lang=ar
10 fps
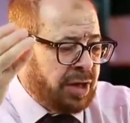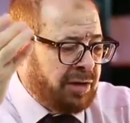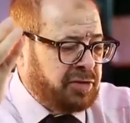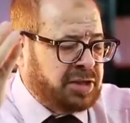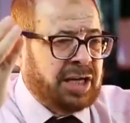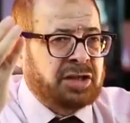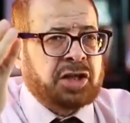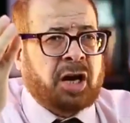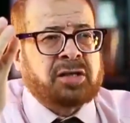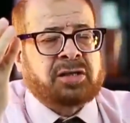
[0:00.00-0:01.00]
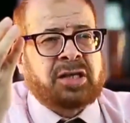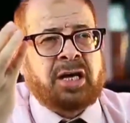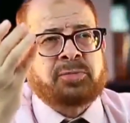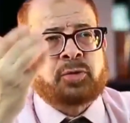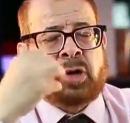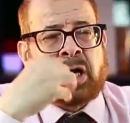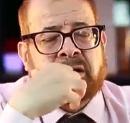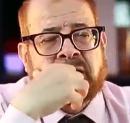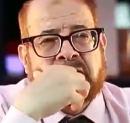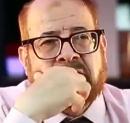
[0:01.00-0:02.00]
واعرف ازاي تشخص صح
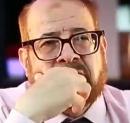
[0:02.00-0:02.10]
بسرعه